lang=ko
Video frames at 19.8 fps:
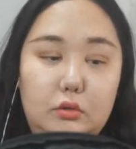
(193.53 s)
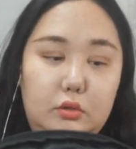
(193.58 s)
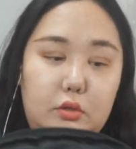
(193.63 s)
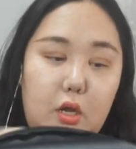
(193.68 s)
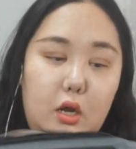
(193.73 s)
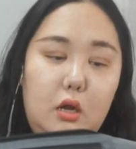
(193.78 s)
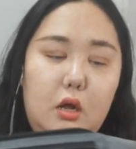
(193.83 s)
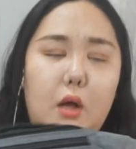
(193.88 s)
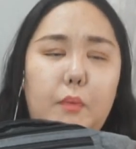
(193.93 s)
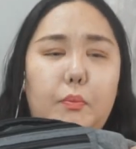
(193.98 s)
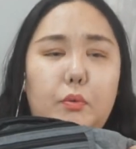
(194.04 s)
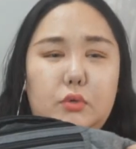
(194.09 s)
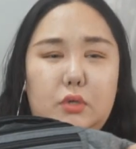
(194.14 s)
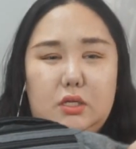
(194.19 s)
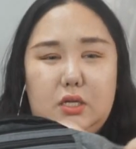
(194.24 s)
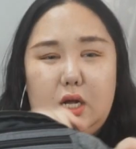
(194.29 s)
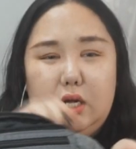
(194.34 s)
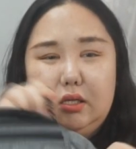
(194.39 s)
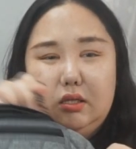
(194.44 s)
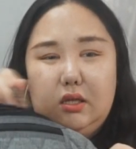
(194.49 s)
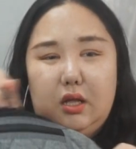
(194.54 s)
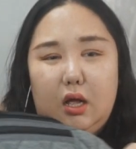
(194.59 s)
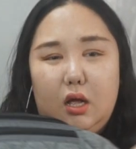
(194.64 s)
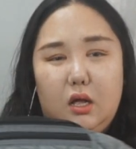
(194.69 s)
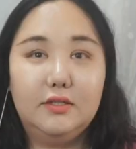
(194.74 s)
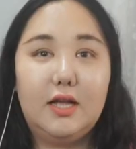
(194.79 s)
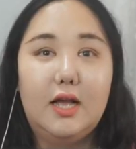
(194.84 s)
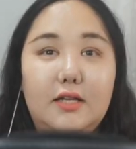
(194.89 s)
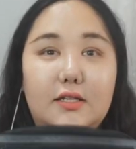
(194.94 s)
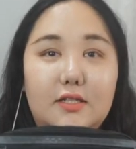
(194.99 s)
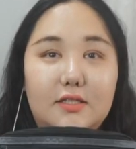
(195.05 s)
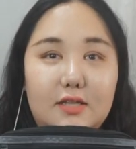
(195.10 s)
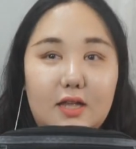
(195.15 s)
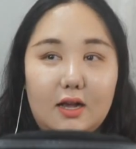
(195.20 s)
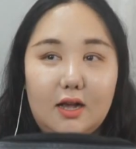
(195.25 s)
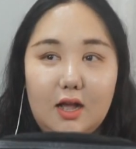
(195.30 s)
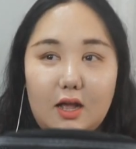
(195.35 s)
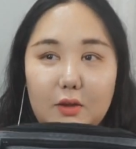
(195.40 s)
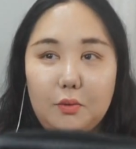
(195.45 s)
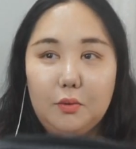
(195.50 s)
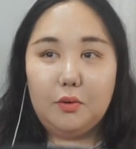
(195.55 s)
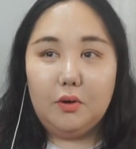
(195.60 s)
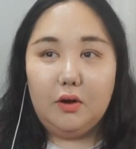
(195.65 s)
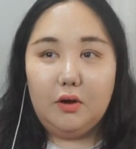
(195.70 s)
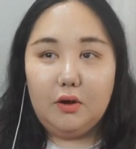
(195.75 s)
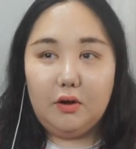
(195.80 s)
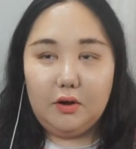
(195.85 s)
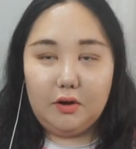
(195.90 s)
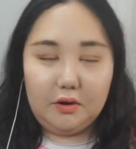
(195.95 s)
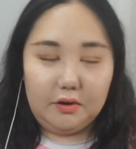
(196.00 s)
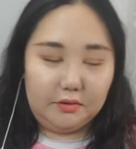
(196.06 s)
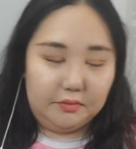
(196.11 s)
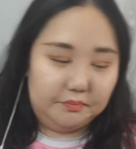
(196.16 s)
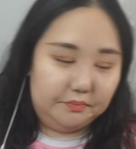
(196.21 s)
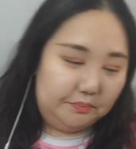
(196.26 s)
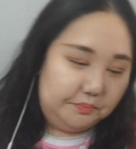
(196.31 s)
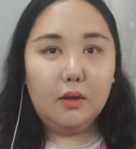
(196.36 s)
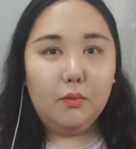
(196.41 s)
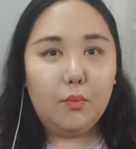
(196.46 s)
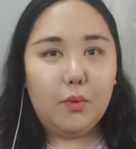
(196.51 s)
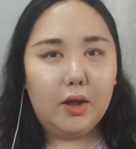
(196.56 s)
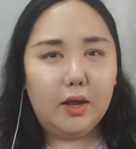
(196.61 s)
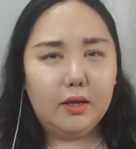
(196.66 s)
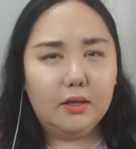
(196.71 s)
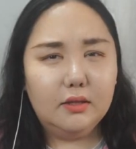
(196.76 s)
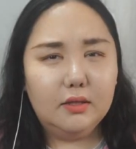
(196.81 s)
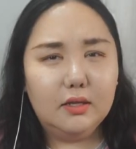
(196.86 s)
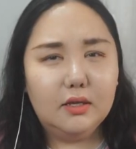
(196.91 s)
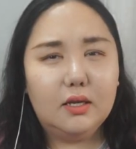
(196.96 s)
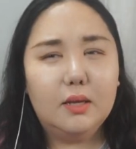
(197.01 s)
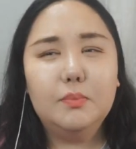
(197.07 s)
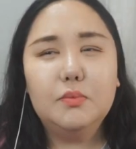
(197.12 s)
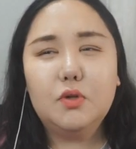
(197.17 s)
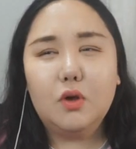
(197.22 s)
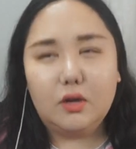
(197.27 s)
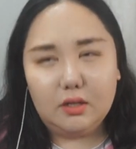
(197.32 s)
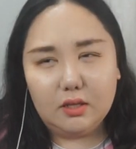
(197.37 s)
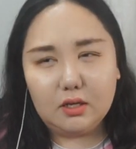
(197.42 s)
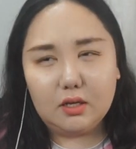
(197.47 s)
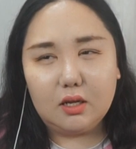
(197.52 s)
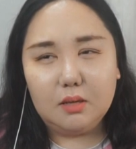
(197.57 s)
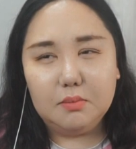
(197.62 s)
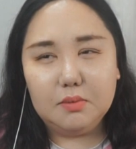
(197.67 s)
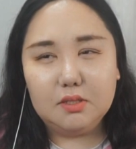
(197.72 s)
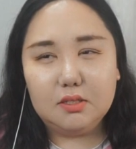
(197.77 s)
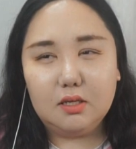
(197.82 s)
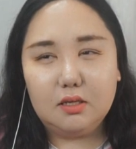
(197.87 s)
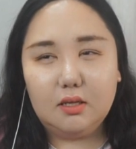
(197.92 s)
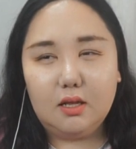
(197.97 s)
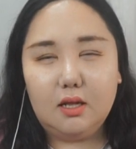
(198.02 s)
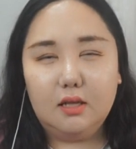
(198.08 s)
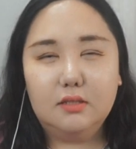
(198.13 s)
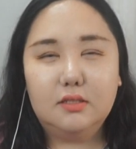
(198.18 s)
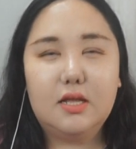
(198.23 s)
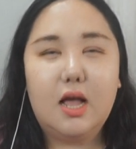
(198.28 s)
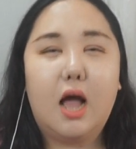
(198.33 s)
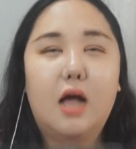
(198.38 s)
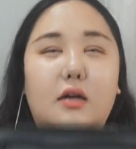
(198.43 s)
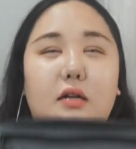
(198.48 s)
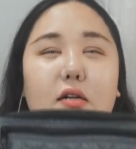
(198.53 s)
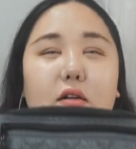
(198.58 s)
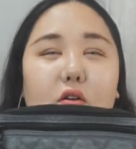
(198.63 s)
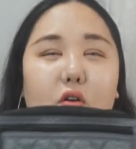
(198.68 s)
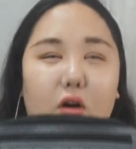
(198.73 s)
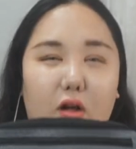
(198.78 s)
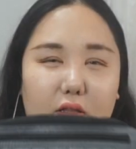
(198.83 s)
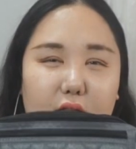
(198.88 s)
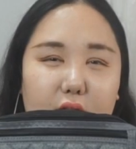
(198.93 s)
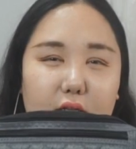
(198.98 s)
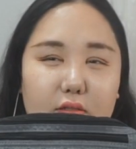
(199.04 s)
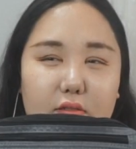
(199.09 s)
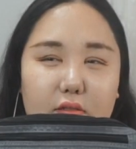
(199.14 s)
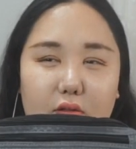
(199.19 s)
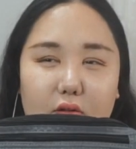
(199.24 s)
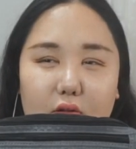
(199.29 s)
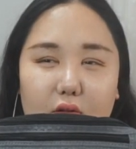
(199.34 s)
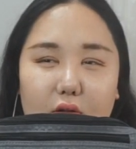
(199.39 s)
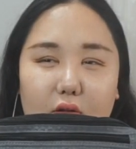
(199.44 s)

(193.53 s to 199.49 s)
생각보다 작다. 사실 제가 이거 왜 느낌적인 느낌 있잖아. 작을 것 같았어.